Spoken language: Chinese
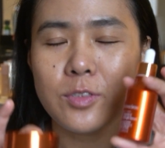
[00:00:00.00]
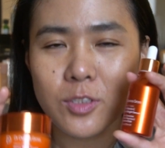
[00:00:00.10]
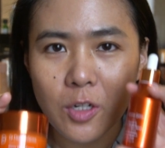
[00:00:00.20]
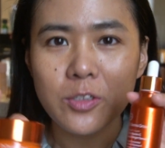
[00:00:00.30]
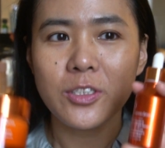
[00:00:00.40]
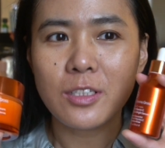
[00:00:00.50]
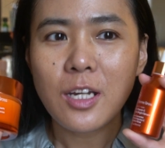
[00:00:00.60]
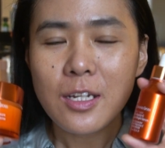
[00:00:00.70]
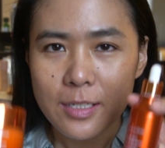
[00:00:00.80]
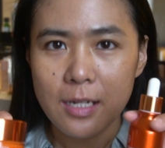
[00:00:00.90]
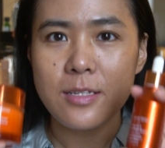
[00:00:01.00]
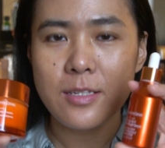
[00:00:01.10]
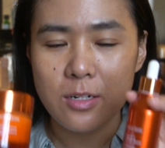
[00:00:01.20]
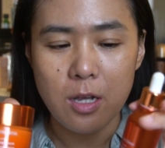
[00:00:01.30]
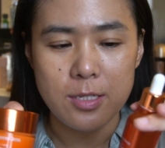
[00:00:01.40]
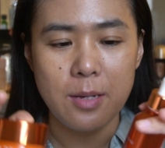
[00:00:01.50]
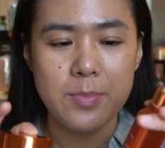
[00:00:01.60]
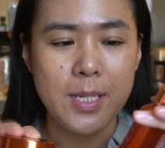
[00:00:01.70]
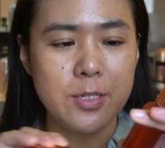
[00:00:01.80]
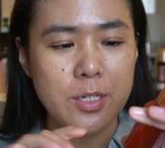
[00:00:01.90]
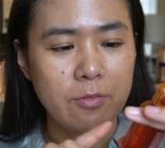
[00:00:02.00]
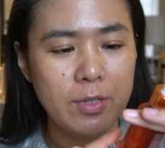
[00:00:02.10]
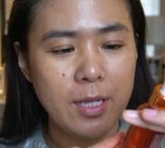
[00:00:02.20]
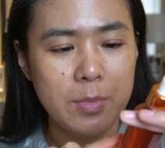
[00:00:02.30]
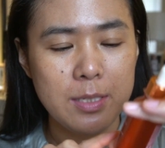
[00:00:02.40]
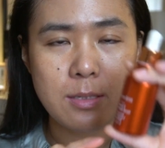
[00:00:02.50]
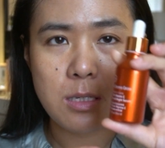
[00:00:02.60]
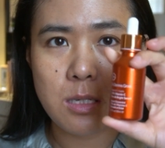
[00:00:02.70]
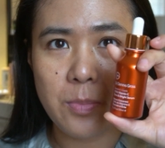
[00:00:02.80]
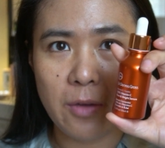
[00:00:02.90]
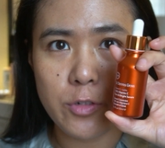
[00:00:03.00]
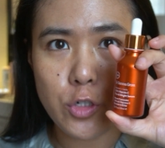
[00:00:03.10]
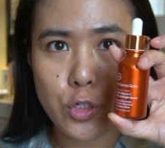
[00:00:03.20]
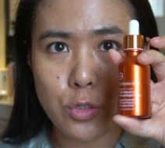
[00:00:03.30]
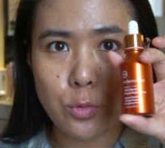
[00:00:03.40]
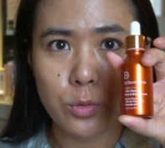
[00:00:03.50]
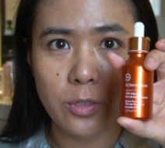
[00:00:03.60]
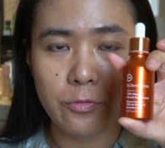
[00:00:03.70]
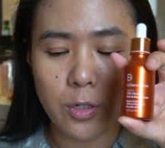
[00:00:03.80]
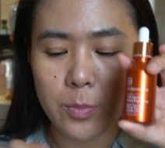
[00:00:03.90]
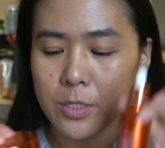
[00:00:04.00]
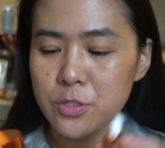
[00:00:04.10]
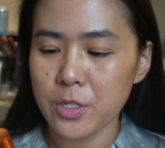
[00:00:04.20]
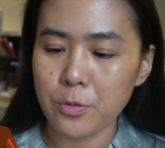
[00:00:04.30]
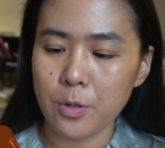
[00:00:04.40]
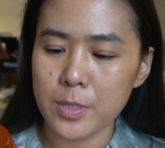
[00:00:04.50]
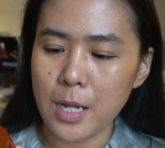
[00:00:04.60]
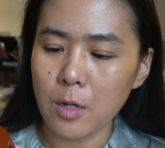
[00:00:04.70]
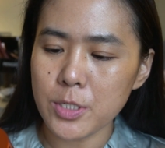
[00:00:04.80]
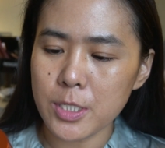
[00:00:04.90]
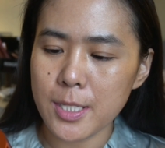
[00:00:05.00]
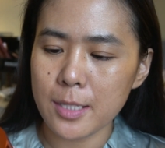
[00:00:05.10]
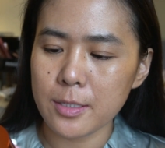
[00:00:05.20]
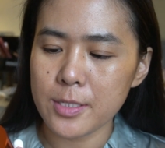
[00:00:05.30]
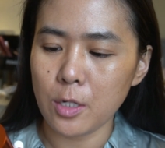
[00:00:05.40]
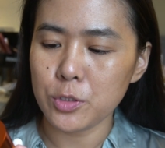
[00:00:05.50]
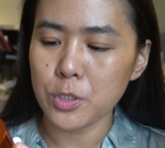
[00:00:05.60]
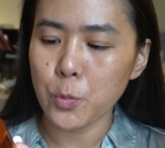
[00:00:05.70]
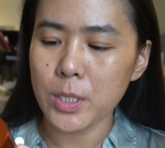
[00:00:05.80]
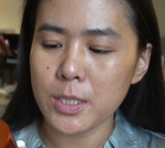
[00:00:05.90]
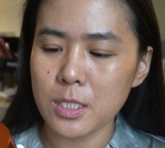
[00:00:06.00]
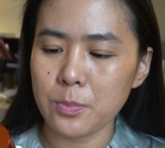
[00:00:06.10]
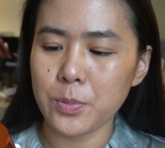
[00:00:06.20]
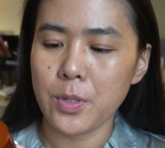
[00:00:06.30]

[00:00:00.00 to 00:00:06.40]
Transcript: Doctor Dennis Gross 他们家的这个维他命 C 百分之十五的 Firming Serum，然后这个是它的叫 Dewy Deep